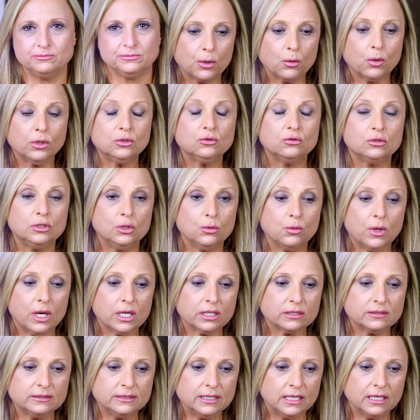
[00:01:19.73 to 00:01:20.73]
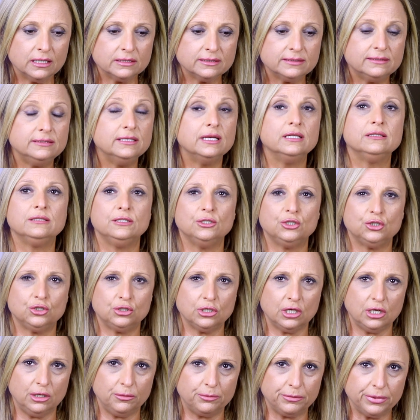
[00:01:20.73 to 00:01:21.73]
Per quanto riguarda sia il
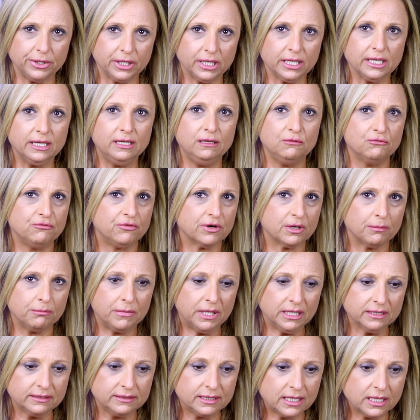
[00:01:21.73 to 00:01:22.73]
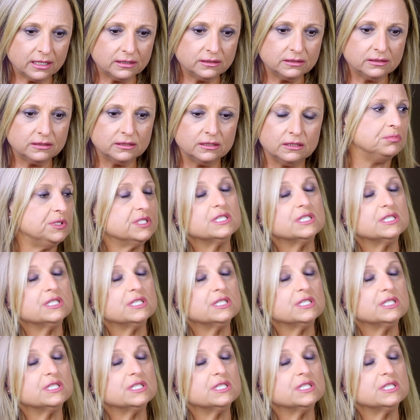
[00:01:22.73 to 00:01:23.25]
T-Shape che l'Infrabaldan,